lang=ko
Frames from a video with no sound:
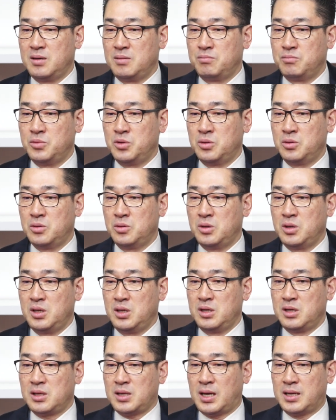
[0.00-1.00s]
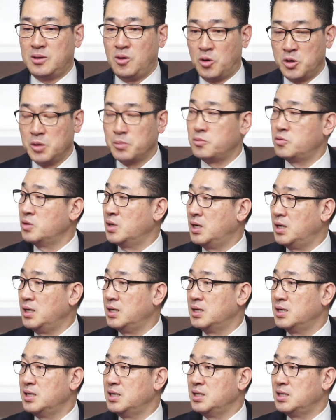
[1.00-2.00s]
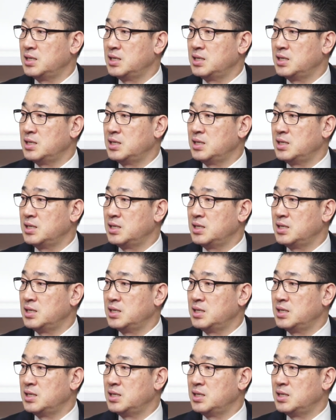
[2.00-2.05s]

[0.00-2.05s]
뭐 다들 어렵구나 네.